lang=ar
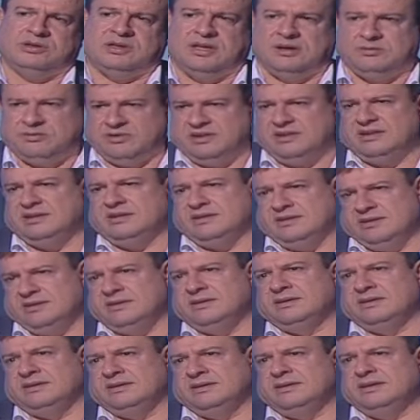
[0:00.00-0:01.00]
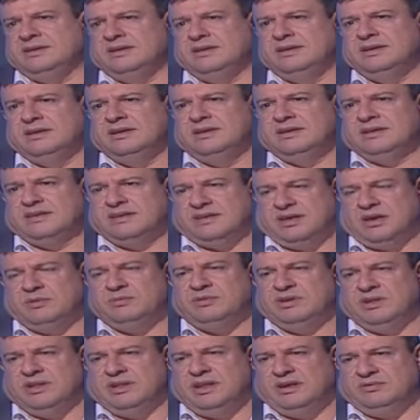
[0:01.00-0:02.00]
كامل صحيح.
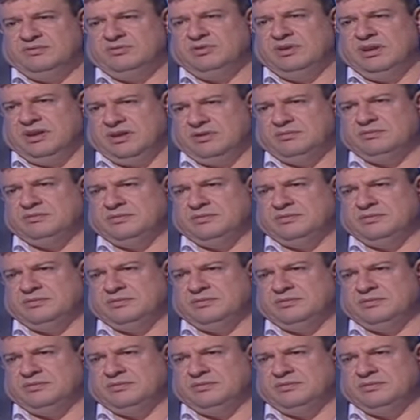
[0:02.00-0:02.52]
كامل العفو العام